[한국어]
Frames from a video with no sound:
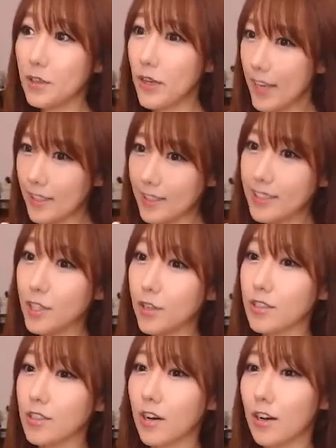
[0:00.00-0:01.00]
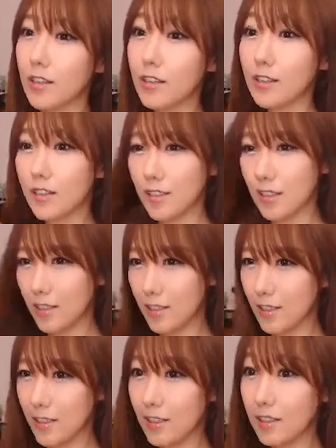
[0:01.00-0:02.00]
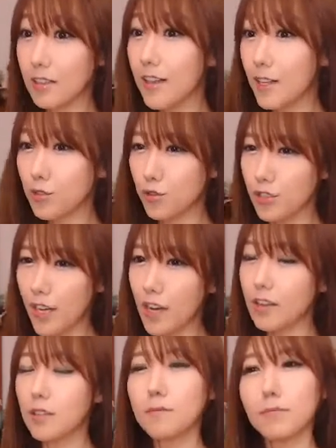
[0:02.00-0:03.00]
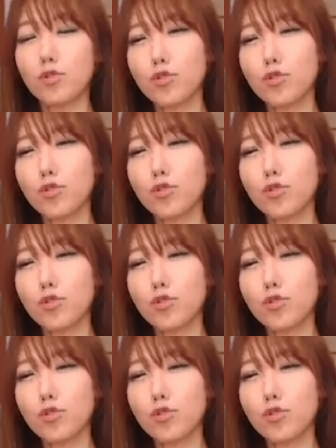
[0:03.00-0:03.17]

되게 이기적이죠. 그러다가 주제가 그럼